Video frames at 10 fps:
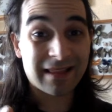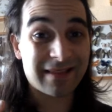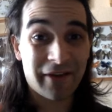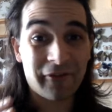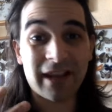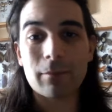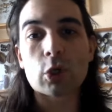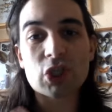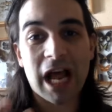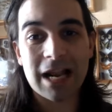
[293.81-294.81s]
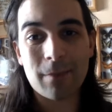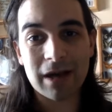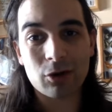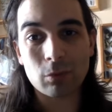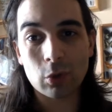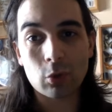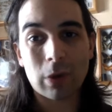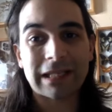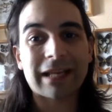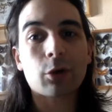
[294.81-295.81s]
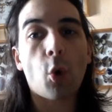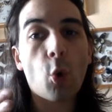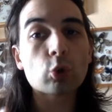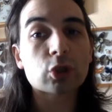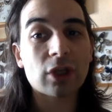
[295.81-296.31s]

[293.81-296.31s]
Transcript: definimos alma como cualquier conjunto